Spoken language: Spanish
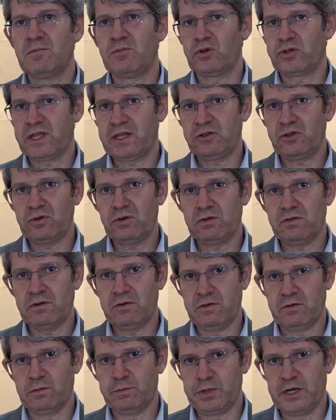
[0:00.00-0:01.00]
Por tanto,
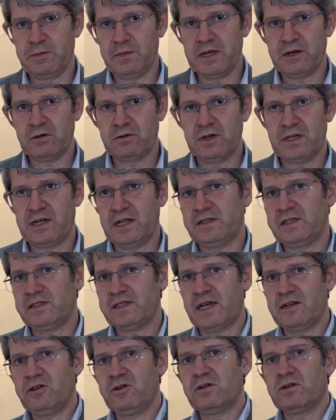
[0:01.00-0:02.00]
primero es
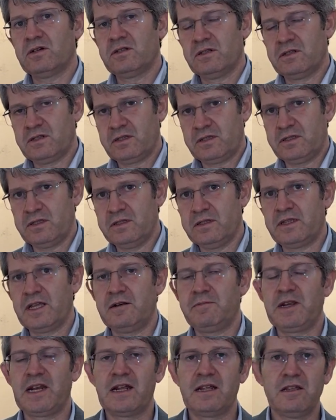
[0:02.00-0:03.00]
necesario
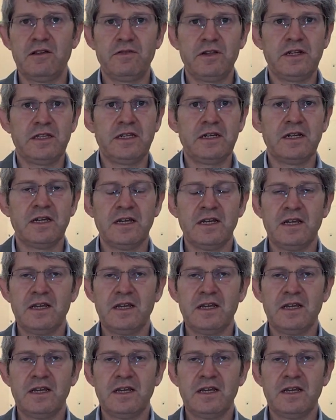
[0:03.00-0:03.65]
terminar de definir